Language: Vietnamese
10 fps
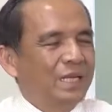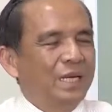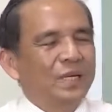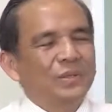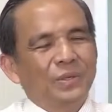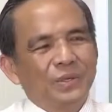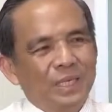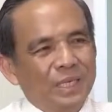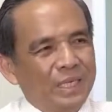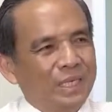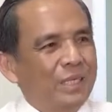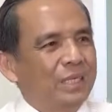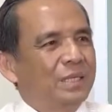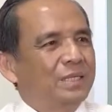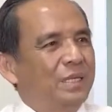à, rồi
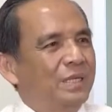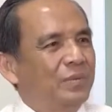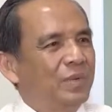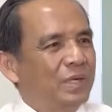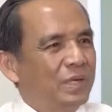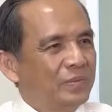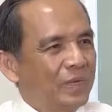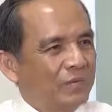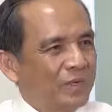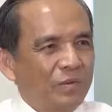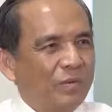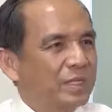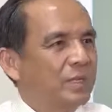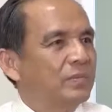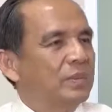tính cái mức nộp không phẩy không
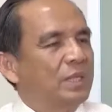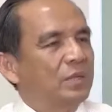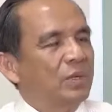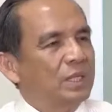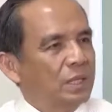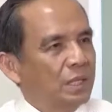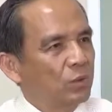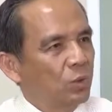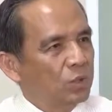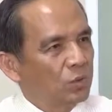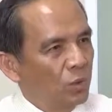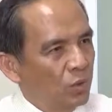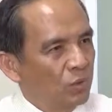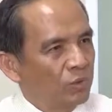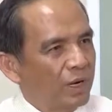phần trăm thì quả thật cái nguồn
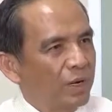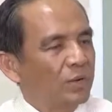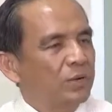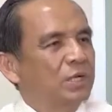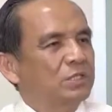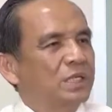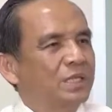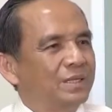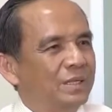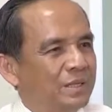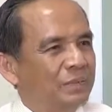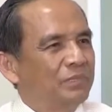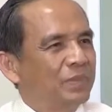thu vào ngân sách nhà nước